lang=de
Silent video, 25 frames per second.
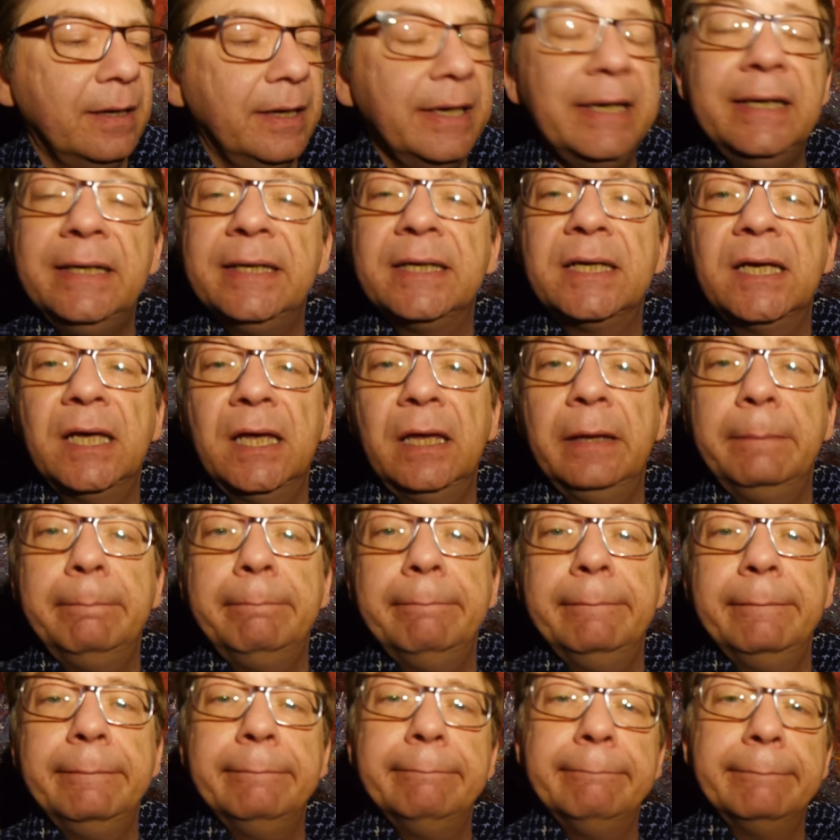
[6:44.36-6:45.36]

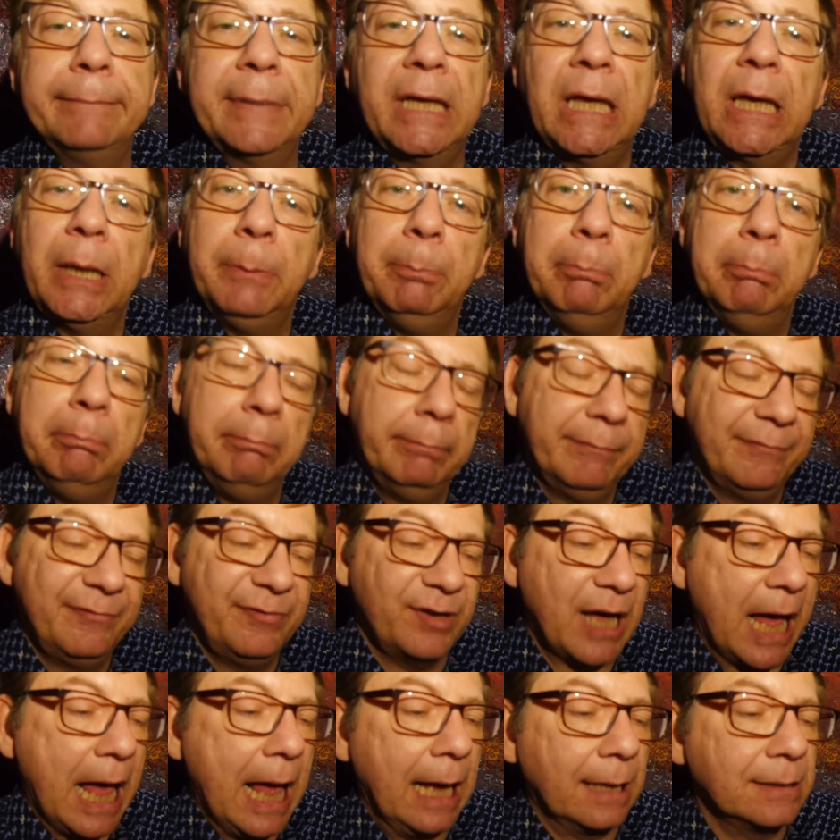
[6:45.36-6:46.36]
Elekrimkrim
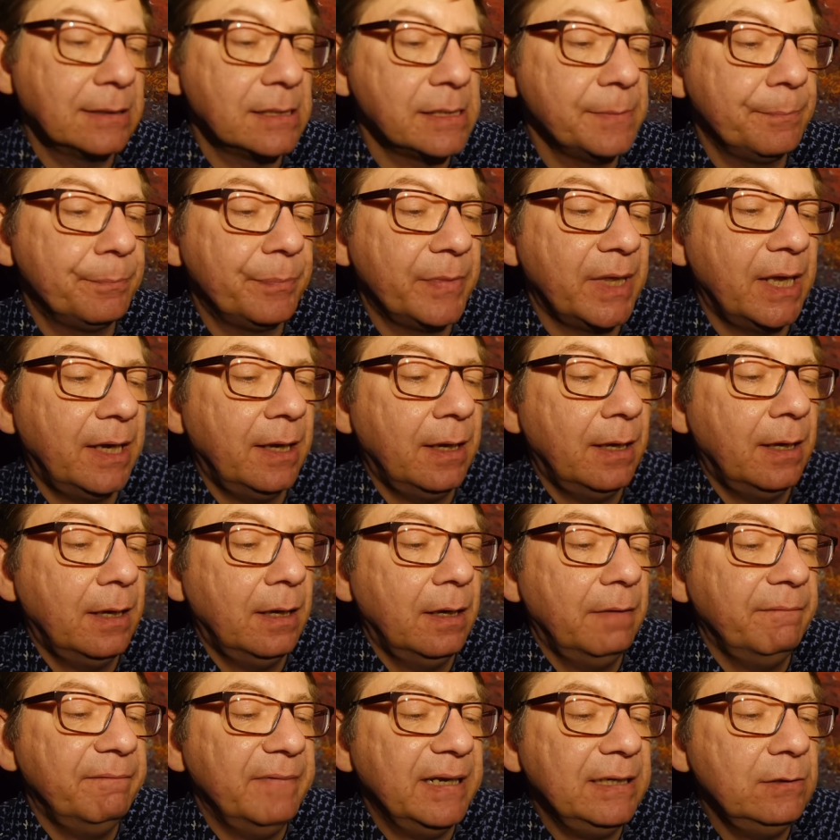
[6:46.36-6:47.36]
fragt,
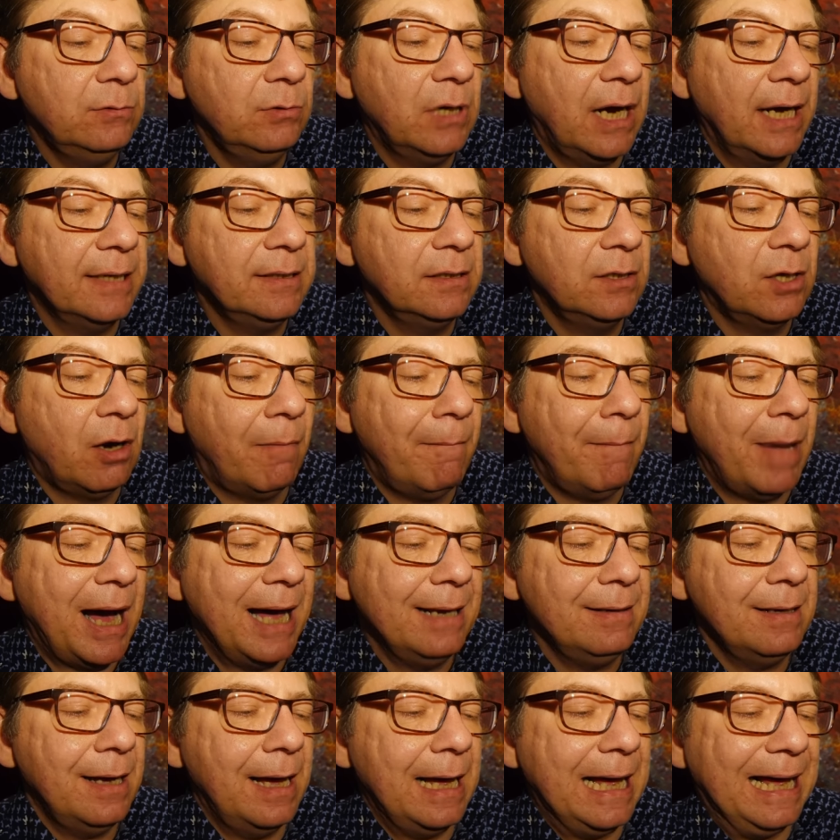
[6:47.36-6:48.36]
wenn du eine
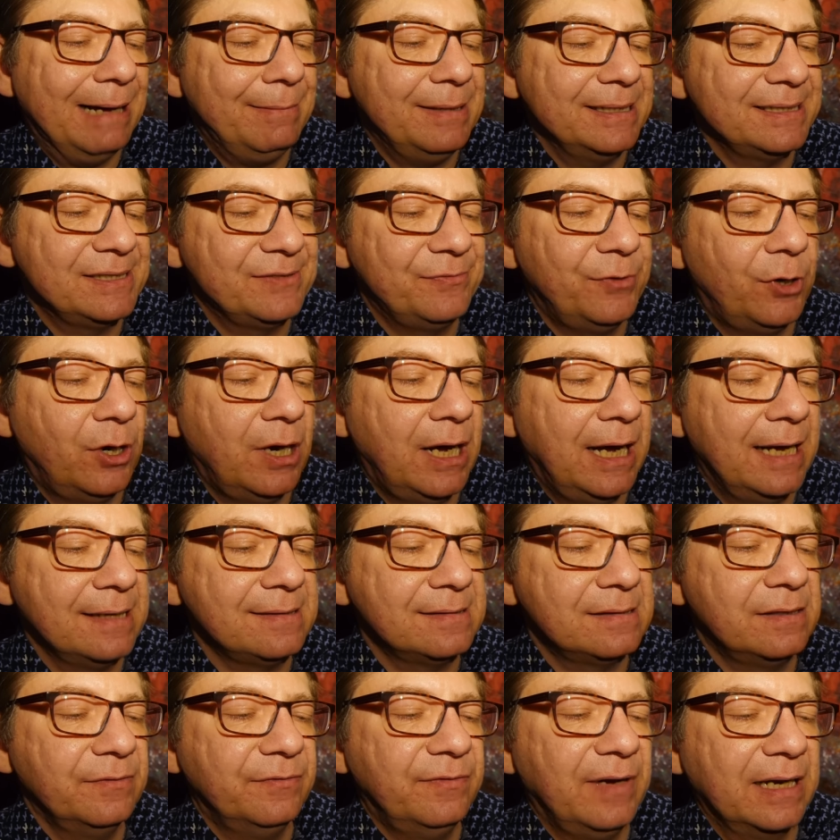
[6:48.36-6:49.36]
normale Arbeitswoche
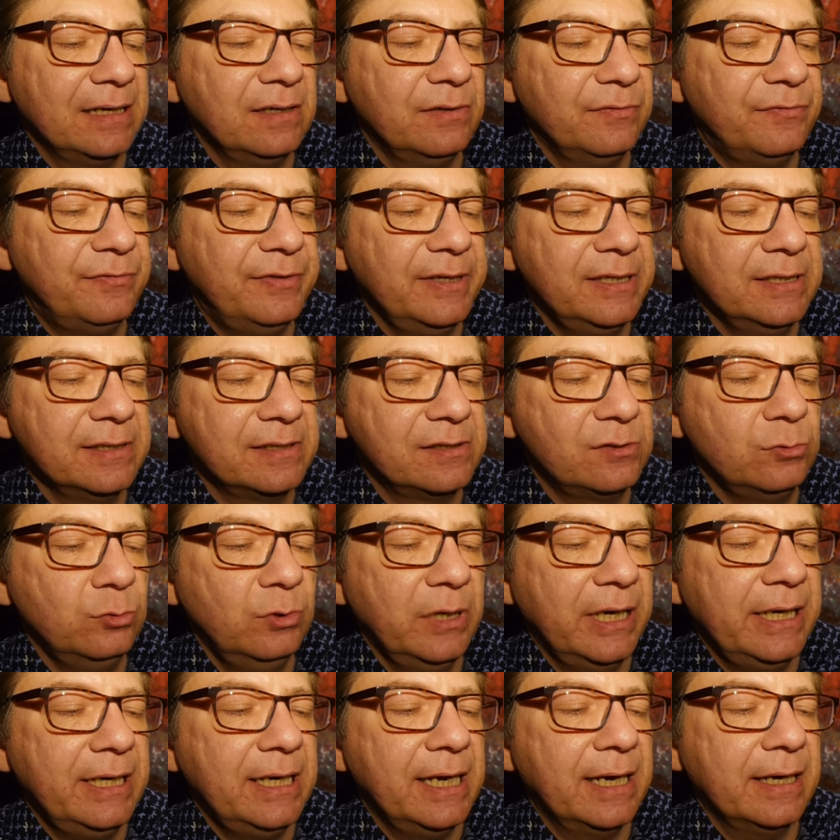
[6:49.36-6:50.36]
hast, wann findest du
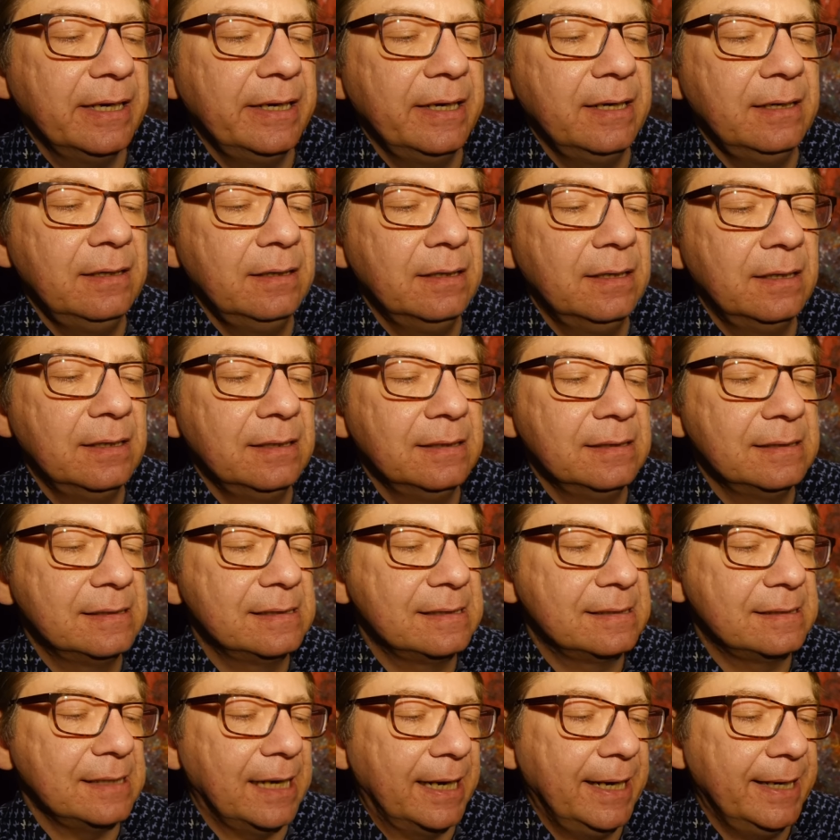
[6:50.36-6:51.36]
in der Regel
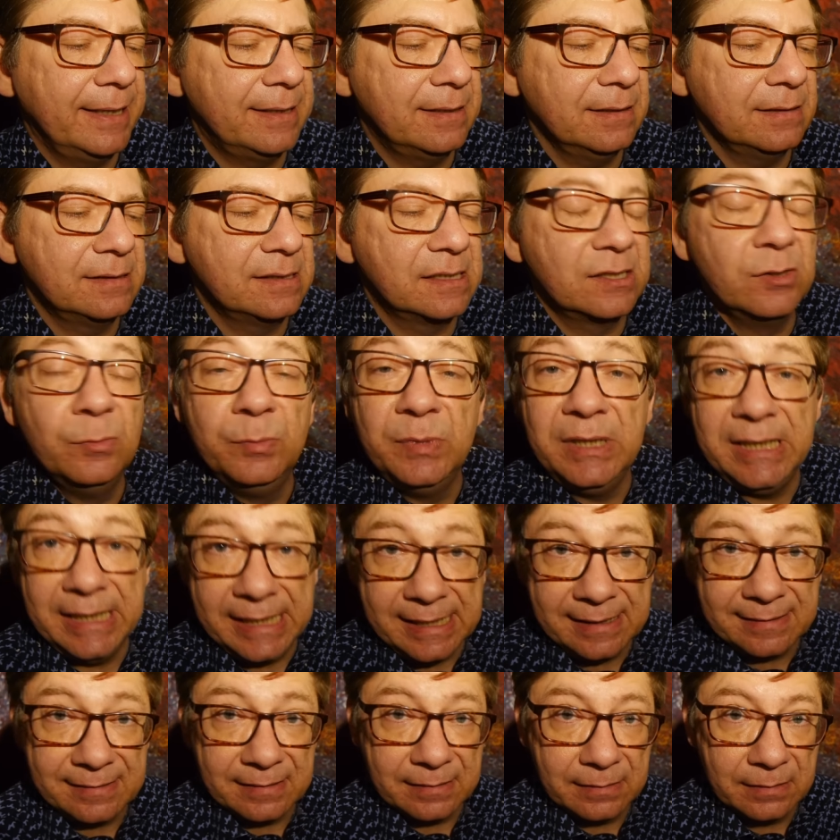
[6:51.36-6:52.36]
Zeit zum
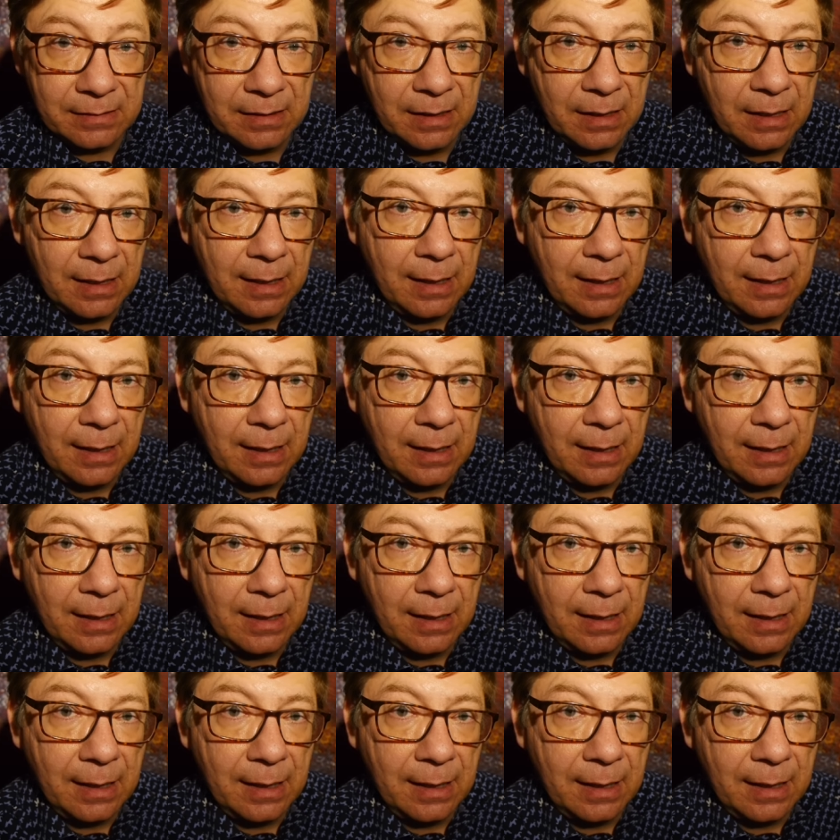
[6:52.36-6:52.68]
Lesen?